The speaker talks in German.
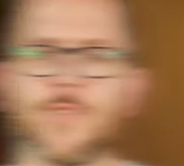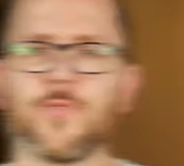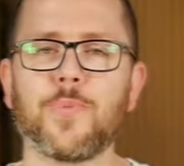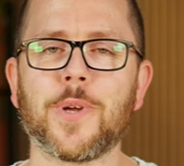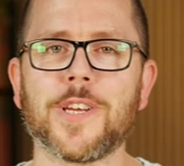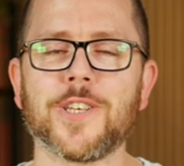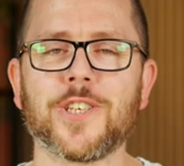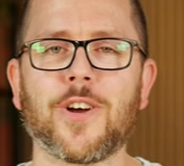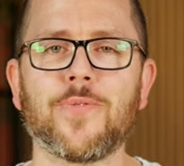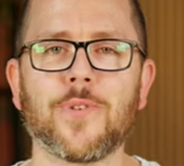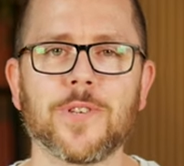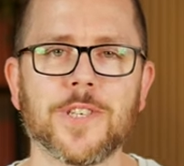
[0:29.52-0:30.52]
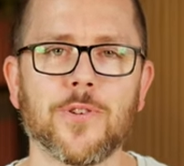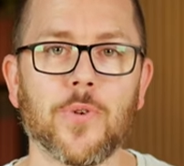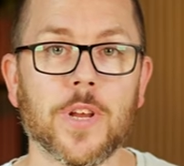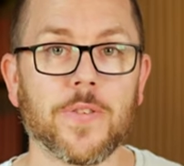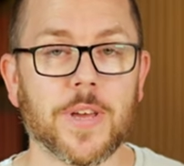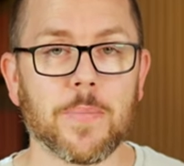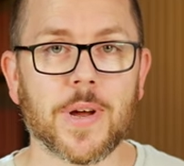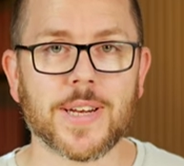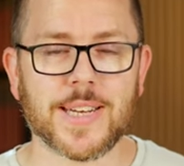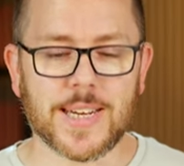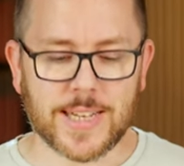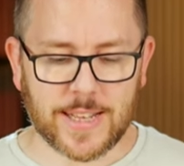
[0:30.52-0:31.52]
Zu Beginn schauen wir uns natürlich wie immer
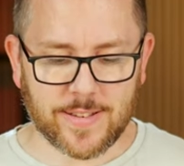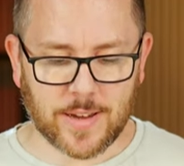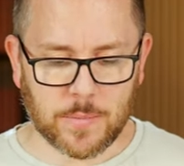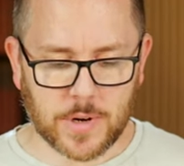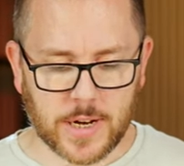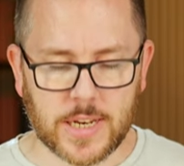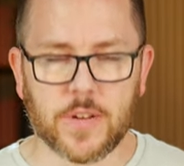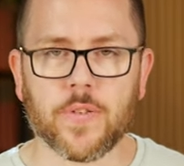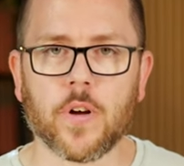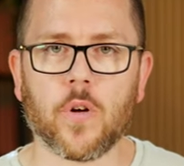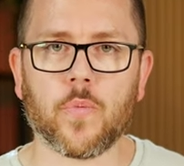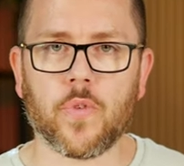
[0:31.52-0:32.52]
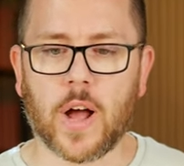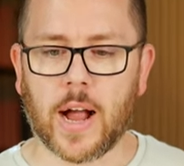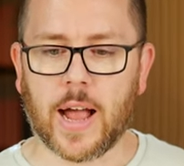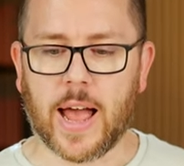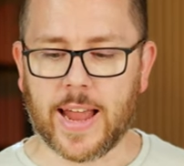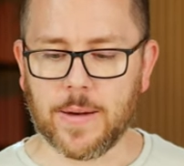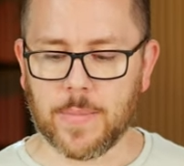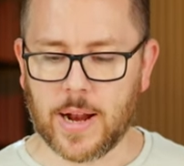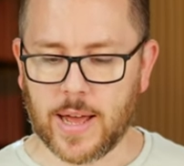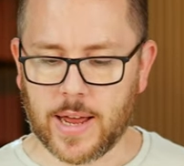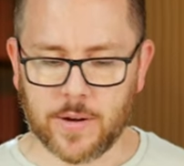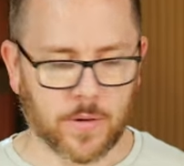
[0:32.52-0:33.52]
den gesamten Lieferumfang
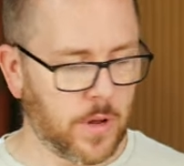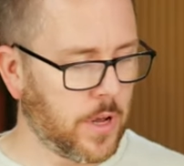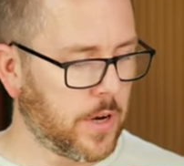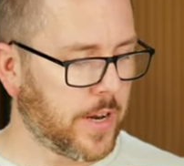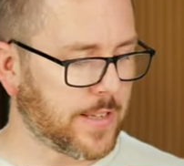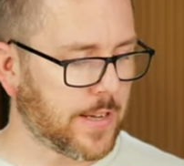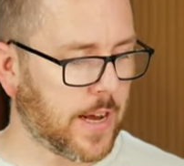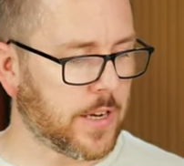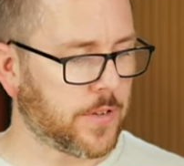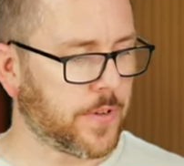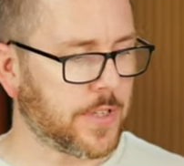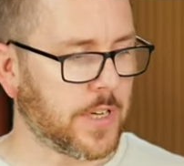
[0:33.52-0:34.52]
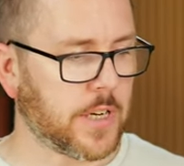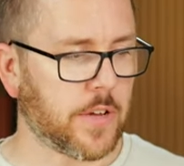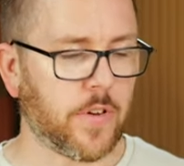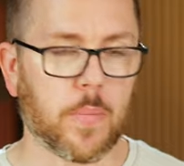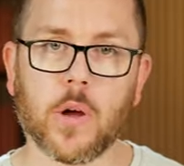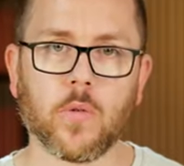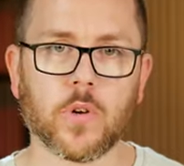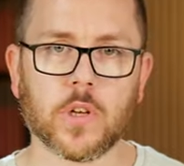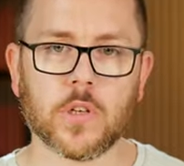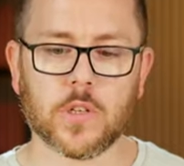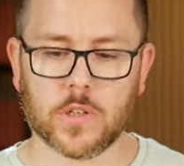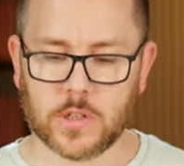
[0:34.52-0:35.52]
einmal an. Das alles, was hier in der Verpackung
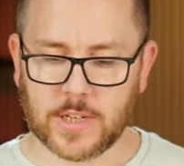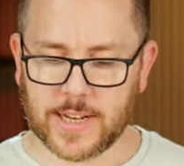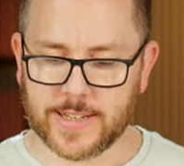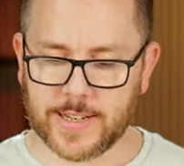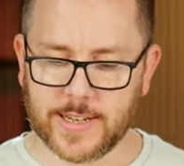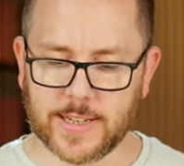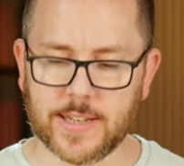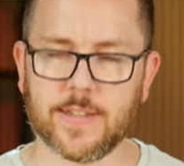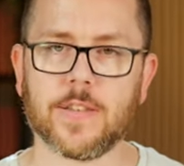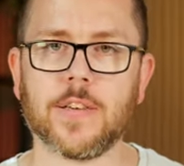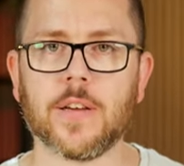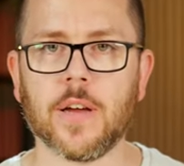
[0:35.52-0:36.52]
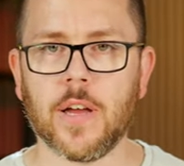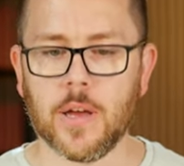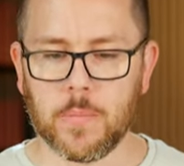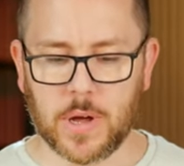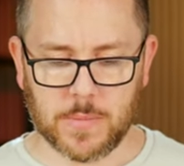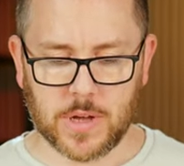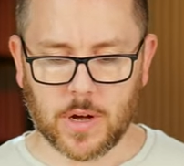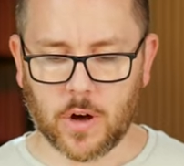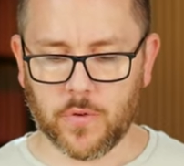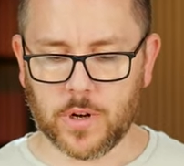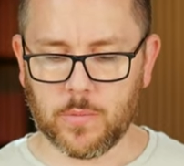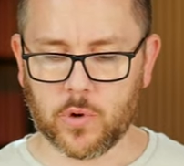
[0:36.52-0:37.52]
drin ist, das liegt jetzt hier bei mir
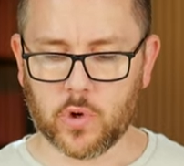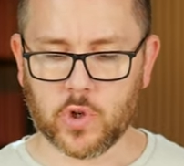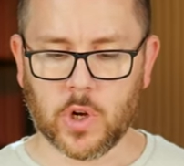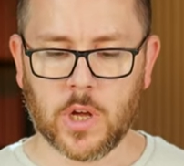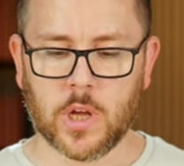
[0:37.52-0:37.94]
auf dem Tisch.